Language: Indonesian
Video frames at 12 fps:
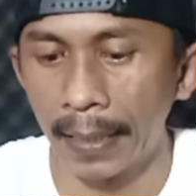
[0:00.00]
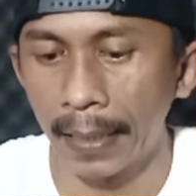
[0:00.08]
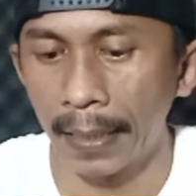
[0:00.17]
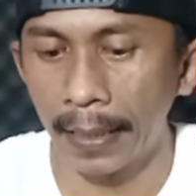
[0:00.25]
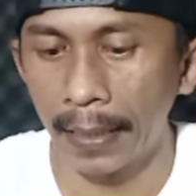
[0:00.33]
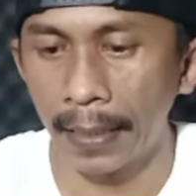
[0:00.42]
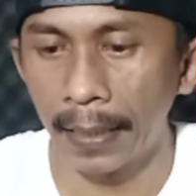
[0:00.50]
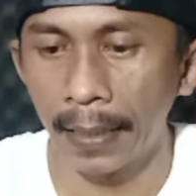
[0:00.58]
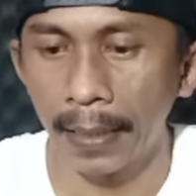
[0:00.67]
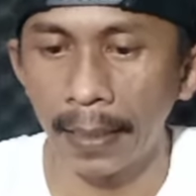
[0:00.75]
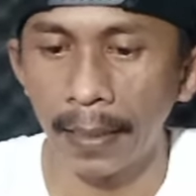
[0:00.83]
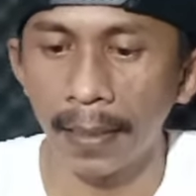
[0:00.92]
uh,
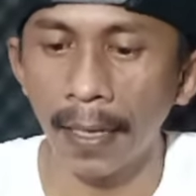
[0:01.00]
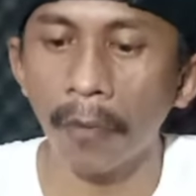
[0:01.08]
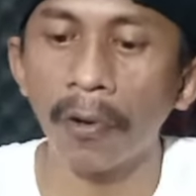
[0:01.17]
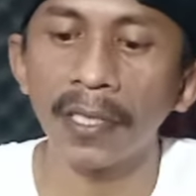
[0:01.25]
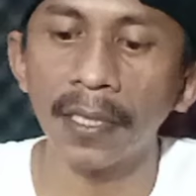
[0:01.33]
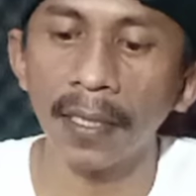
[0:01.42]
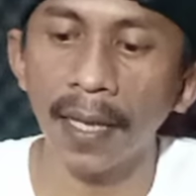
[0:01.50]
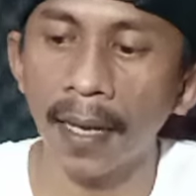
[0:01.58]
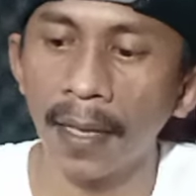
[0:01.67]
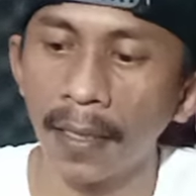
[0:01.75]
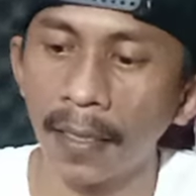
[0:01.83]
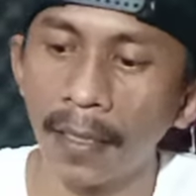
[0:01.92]
eh, drag
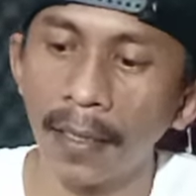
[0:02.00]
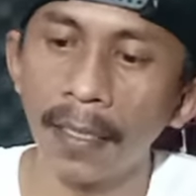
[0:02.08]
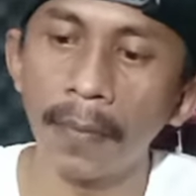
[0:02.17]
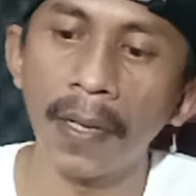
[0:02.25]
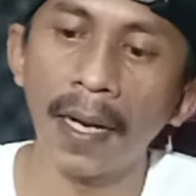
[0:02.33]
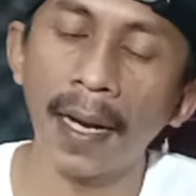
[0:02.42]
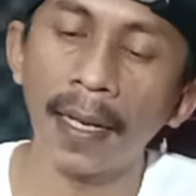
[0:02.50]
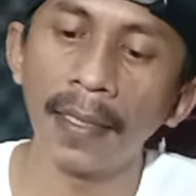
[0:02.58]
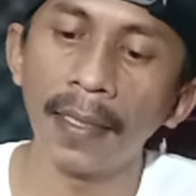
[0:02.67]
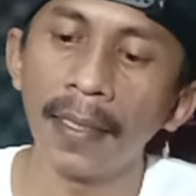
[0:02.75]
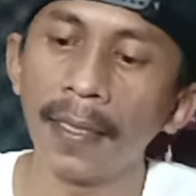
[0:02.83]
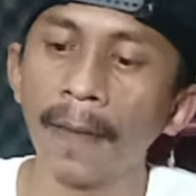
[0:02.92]
washernya ini
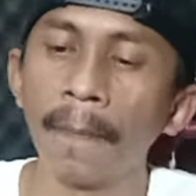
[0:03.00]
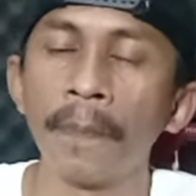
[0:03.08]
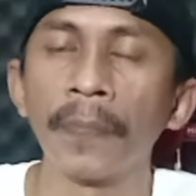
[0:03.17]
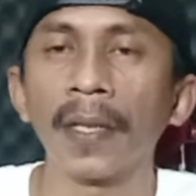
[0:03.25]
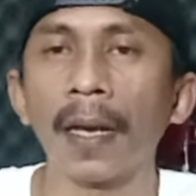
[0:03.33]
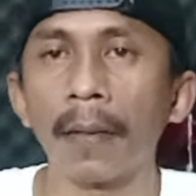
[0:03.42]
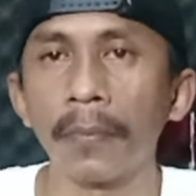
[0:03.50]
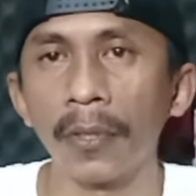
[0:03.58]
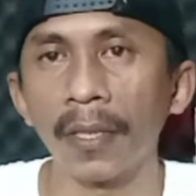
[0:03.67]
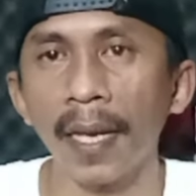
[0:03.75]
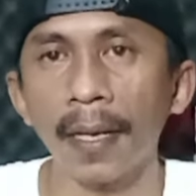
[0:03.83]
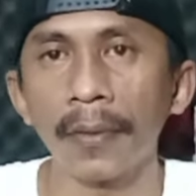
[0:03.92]
dibekali
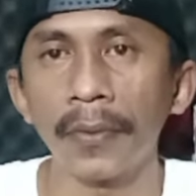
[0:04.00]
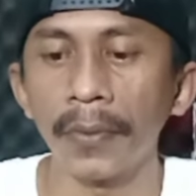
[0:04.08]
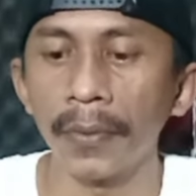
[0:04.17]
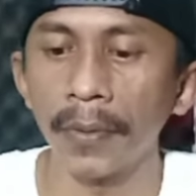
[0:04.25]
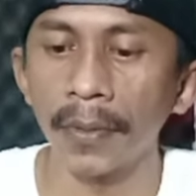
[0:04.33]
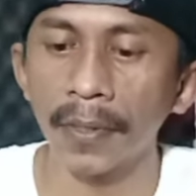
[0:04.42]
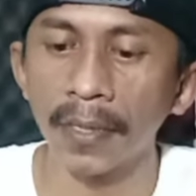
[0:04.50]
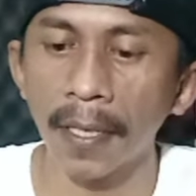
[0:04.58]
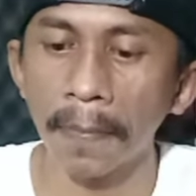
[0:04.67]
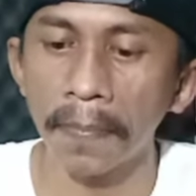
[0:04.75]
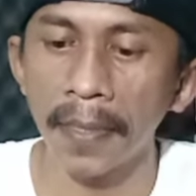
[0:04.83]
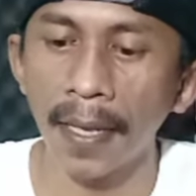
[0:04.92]
carbon tek untuk
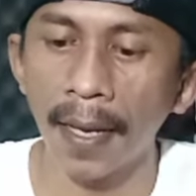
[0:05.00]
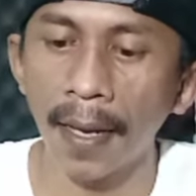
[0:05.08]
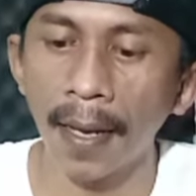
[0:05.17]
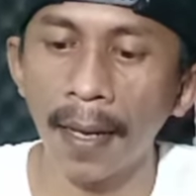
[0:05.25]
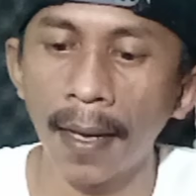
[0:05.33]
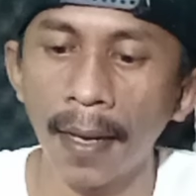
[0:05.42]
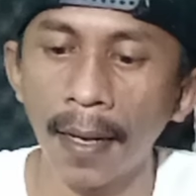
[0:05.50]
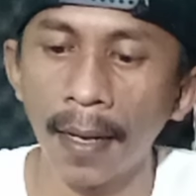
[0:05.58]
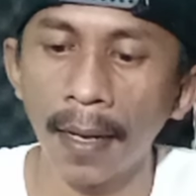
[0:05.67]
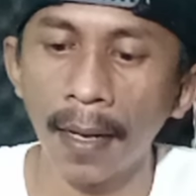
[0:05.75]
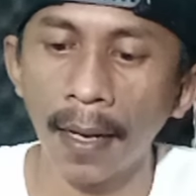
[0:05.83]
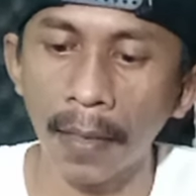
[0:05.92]
sepia
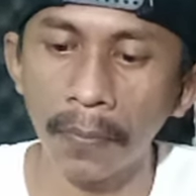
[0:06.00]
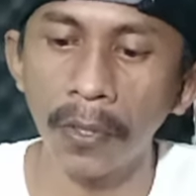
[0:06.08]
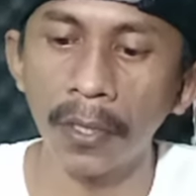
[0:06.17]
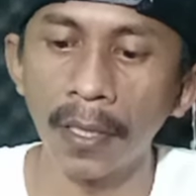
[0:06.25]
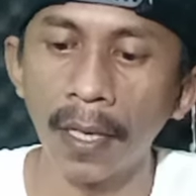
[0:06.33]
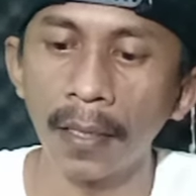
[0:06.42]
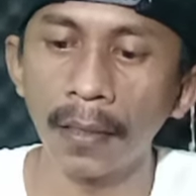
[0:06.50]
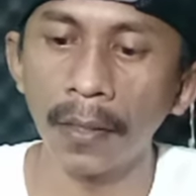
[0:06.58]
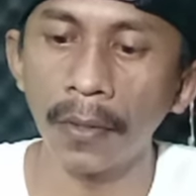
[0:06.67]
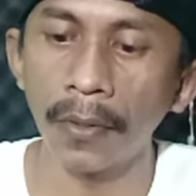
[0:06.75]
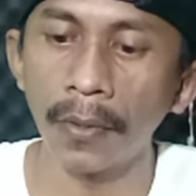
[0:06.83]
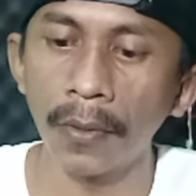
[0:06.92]
karbon
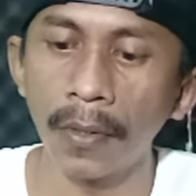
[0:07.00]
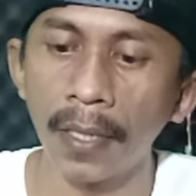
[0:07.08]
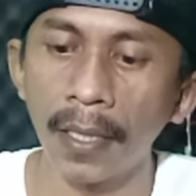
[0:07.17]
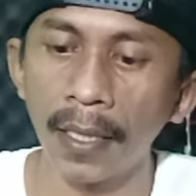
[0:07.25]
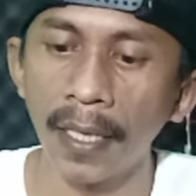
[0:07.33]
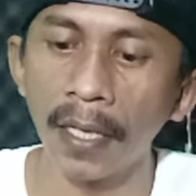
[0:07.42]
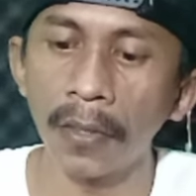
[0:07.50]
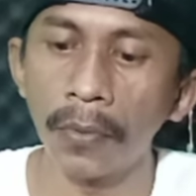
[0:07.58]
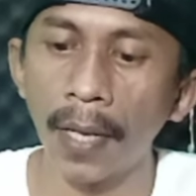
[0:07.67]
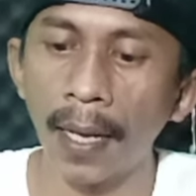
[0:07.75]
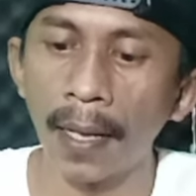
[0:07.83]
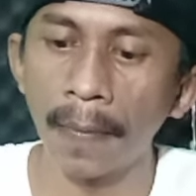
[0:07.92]
atau uh, gen 2 oke